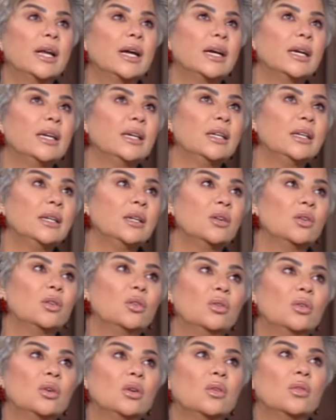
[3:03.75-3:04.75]
هي
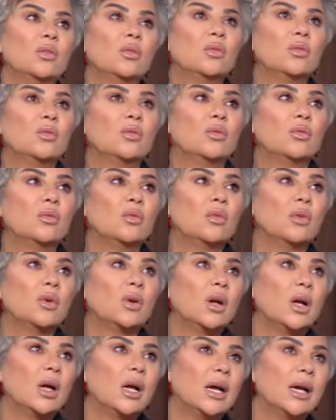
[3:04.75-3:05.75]

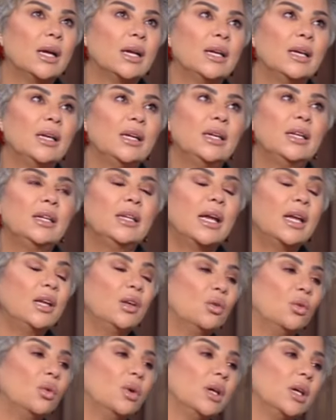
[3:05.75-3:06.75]

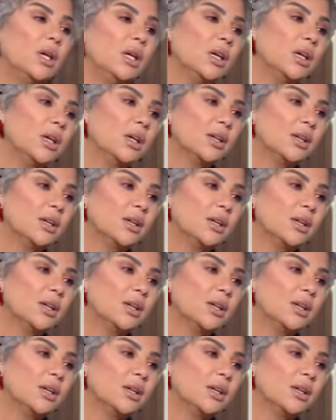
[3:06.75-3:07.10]
هيضايقه ايه؟